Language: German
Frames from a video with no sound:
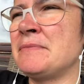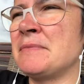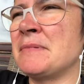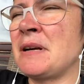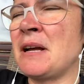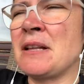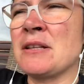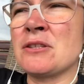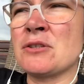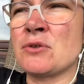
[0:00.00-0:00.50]

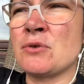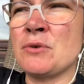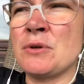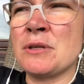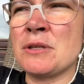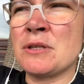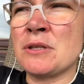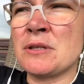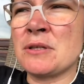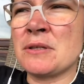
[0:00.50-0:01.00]
ganz
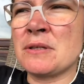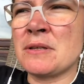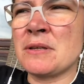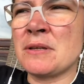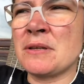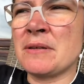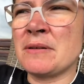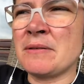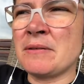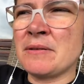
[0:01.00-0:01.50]
kurz
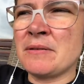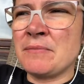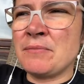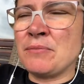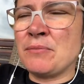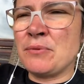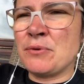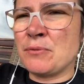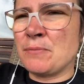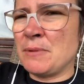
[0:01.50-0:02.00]
äh,
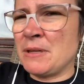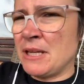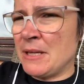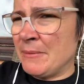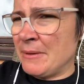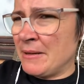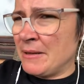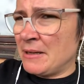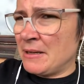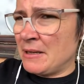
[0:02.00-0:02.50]

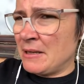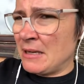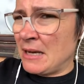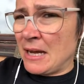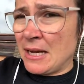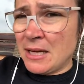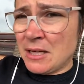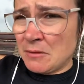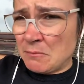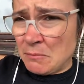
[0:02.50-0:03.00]
Probleme
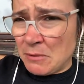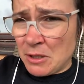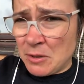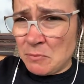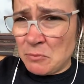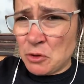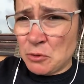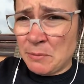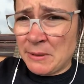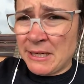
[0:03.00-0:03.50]
leicht mit
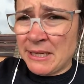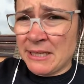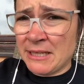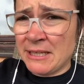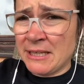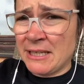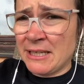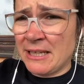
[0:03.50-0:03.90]
dem Sprechen.